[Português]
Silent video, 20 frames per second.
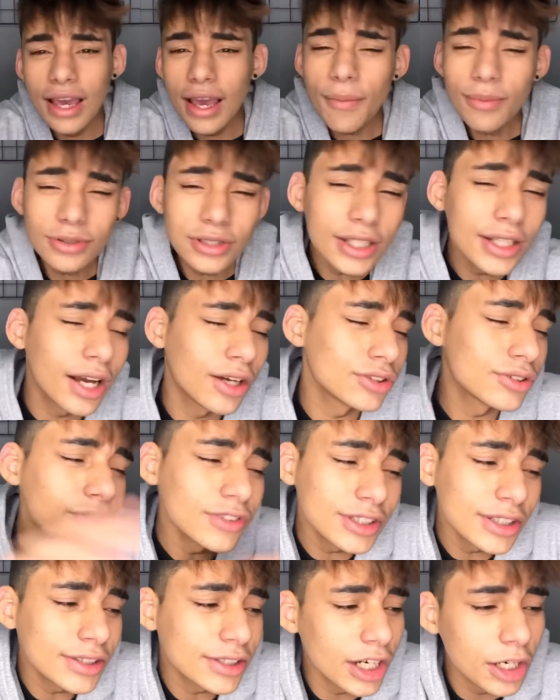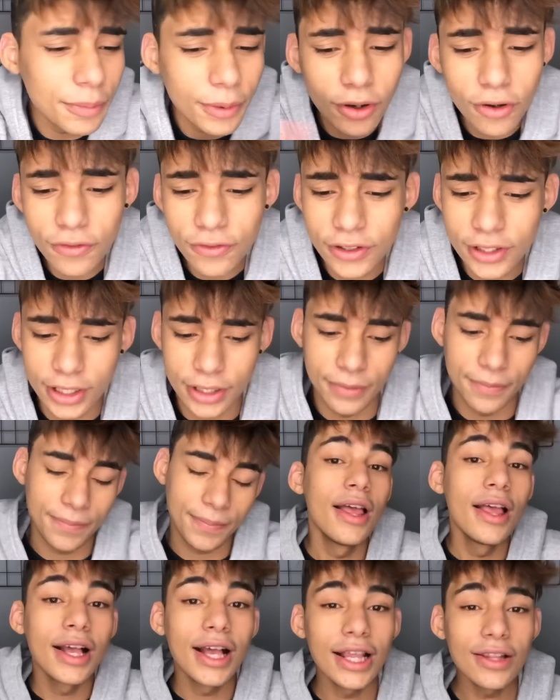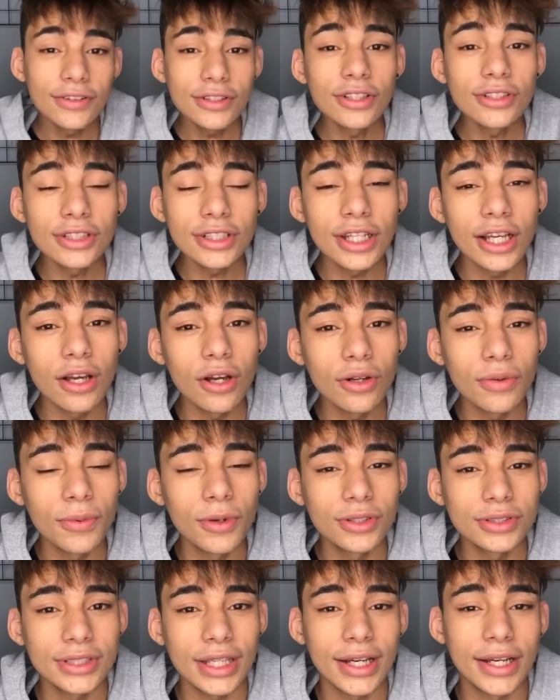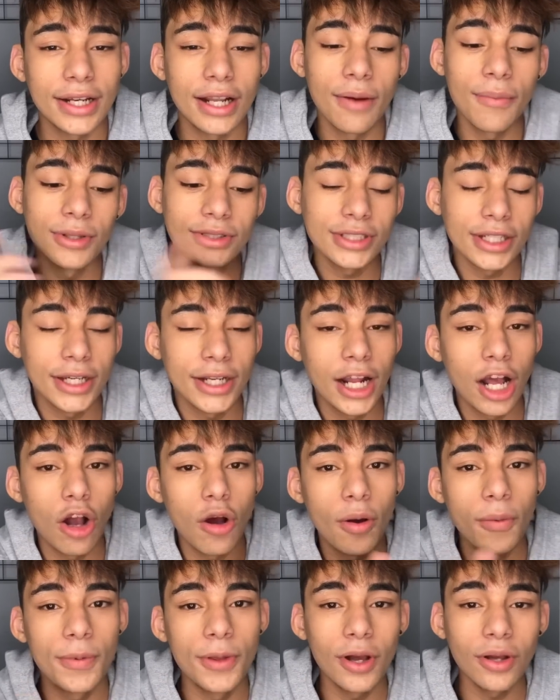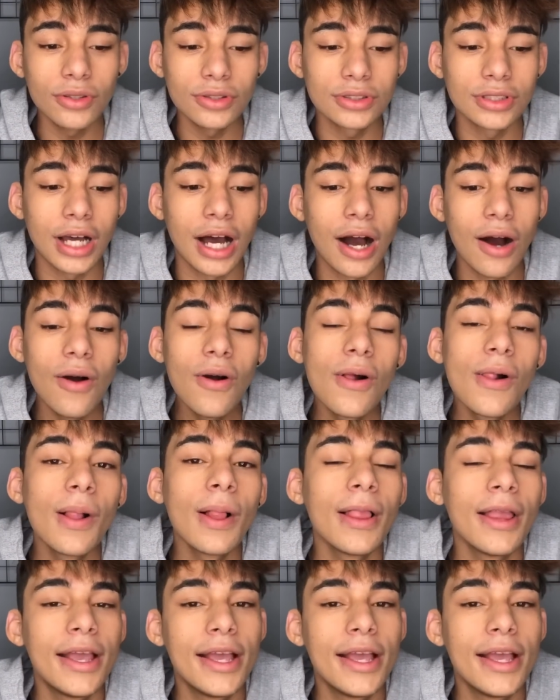é muito legal, só você entrando pra conferir. Caso você não se ganhou no meu Instagram, meu Instagram é bialzal.